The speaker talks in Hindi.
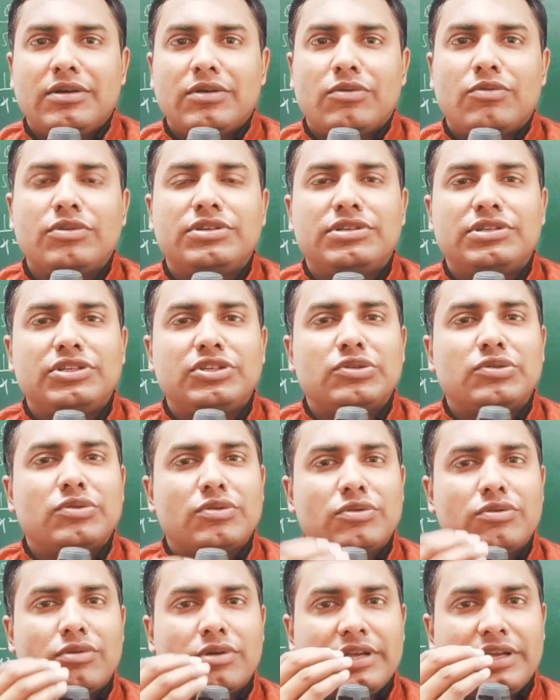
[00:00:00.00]
कुछ चीज़ों
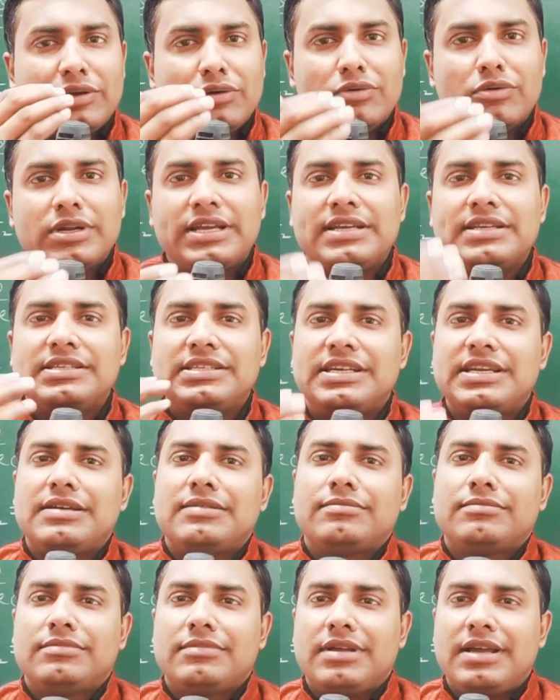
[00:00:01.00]
को इग्नोर कीजिए
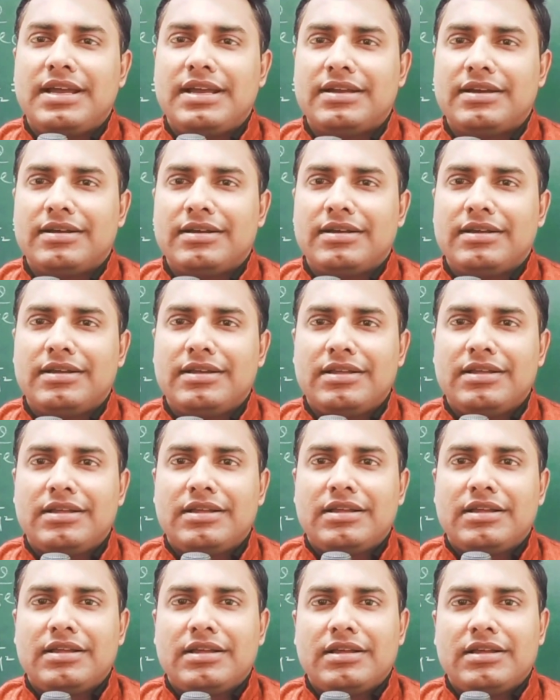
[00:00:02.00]
है ना
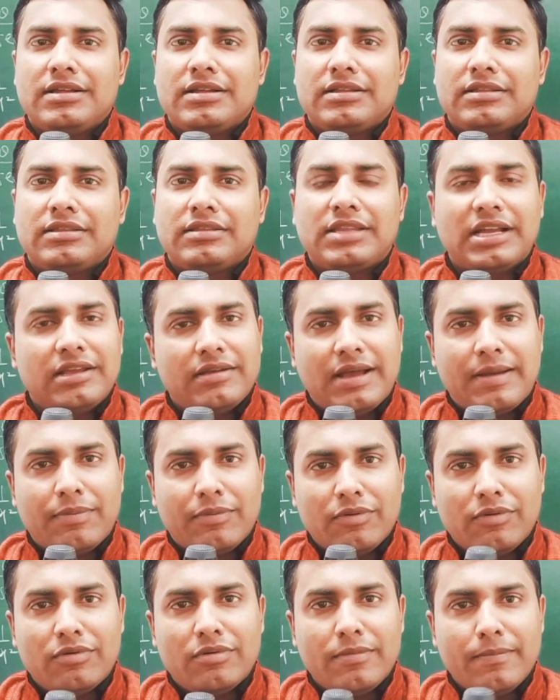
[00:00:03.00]
ताकि
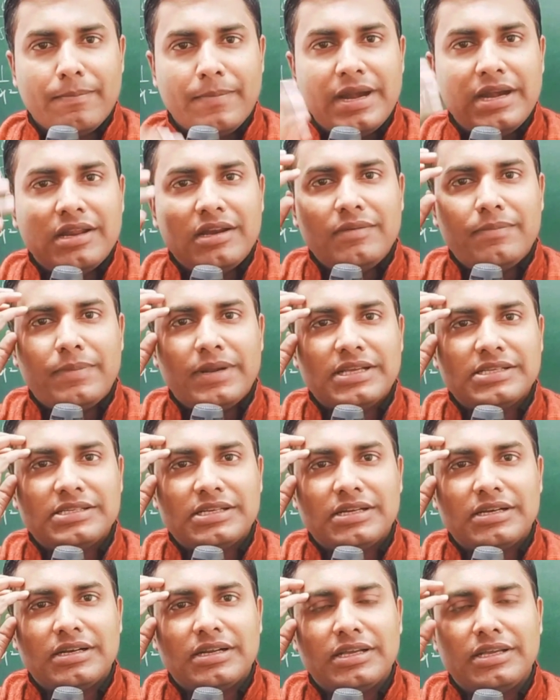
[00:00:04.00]
आपको मेंटली
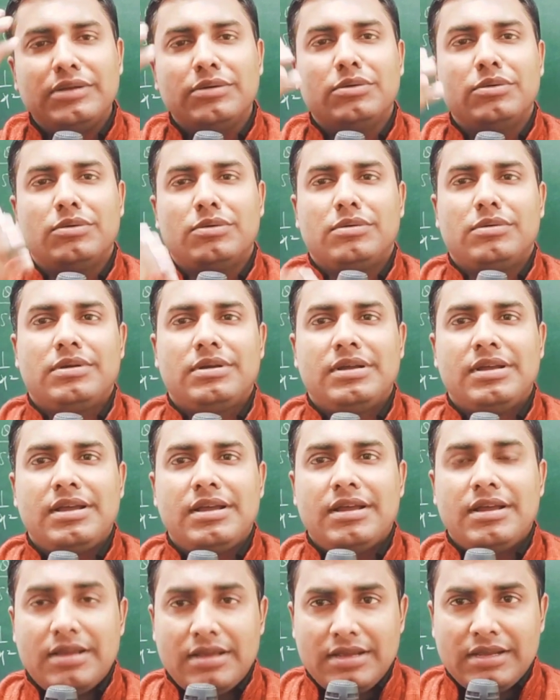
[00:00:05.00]
प्रेशर नहीं हो
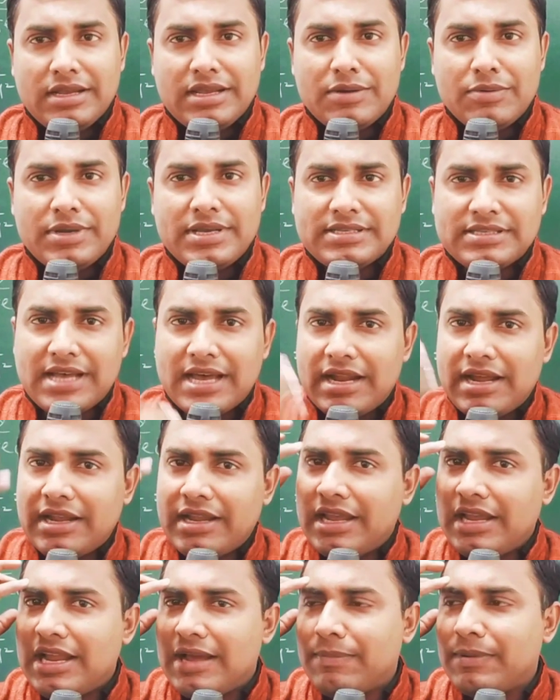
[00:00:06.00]
क्योंकि सारा
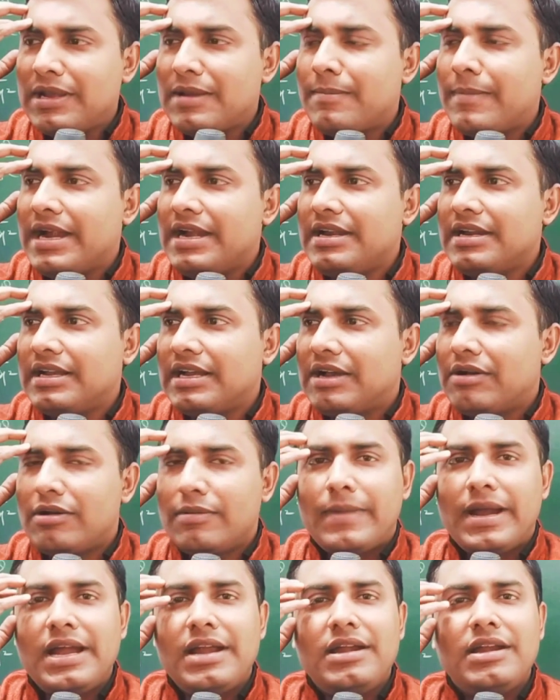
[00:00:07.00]
खेल आपके माइंड का और
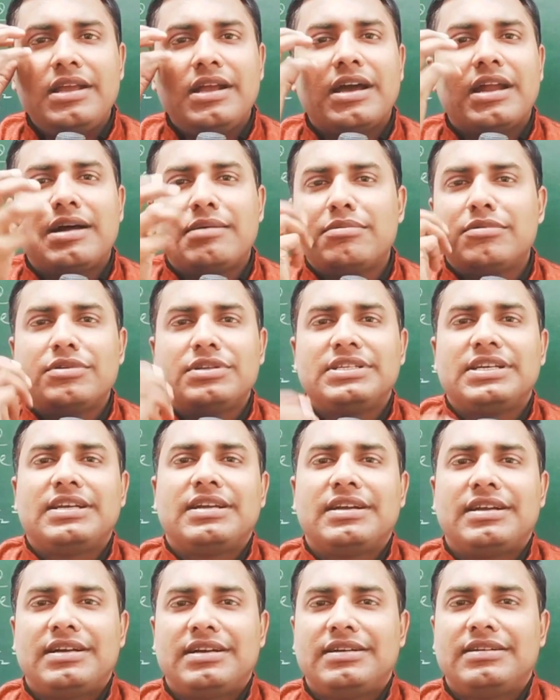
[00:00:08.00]
माइंड ही ख़राब हो
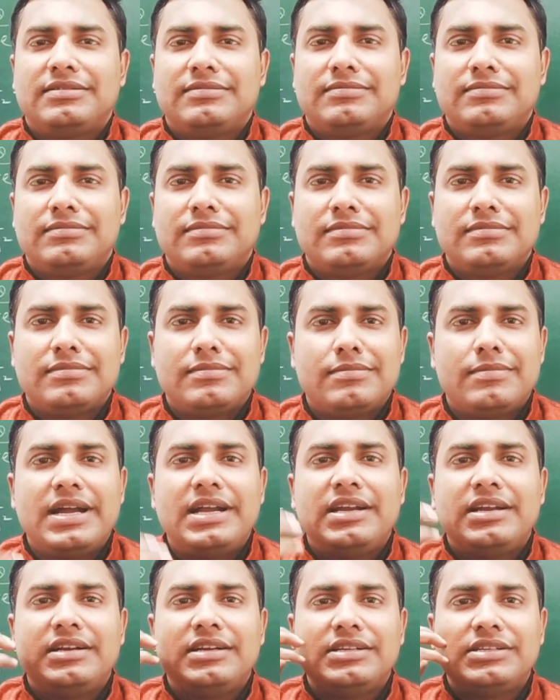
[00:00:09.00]
जाएगा
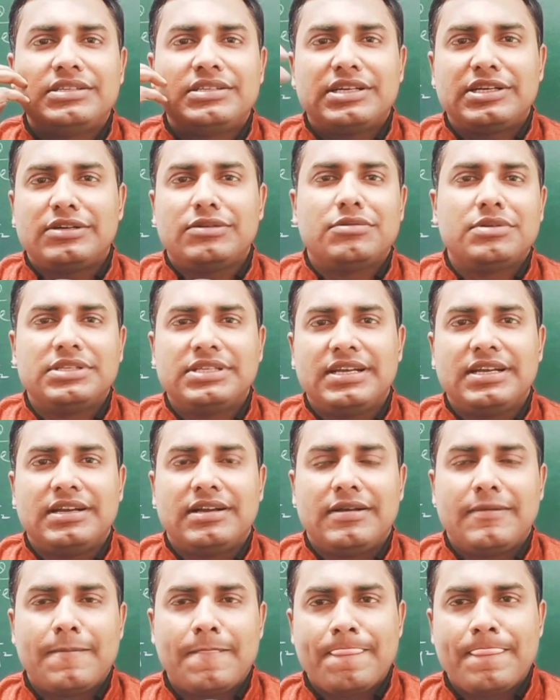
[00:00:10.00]
माइंड डिस्ट्रैक्ट हो
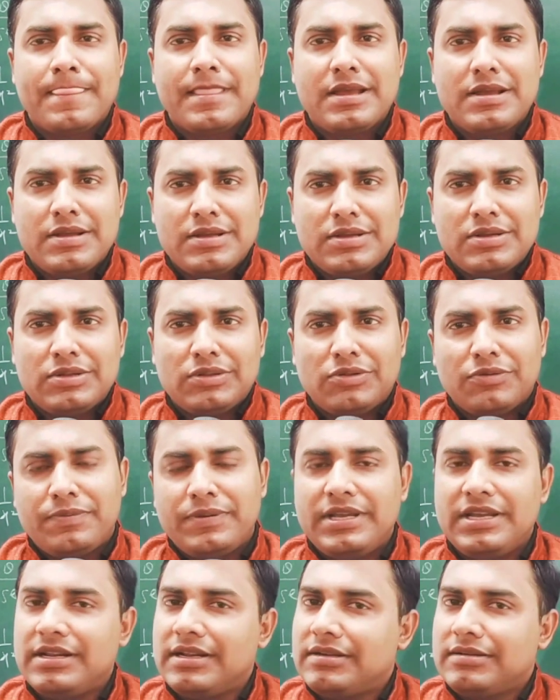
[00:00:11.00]
जाएगा तो
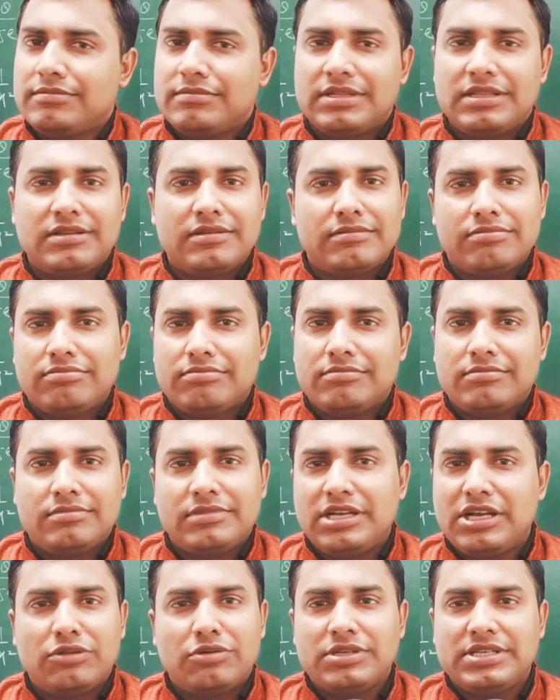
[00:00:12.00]
फिर मतलब
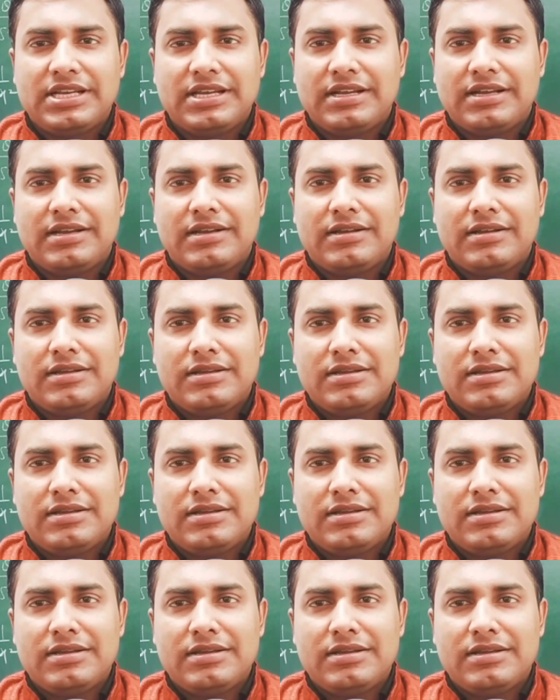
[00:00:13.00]
दिक्कत हो जाएगा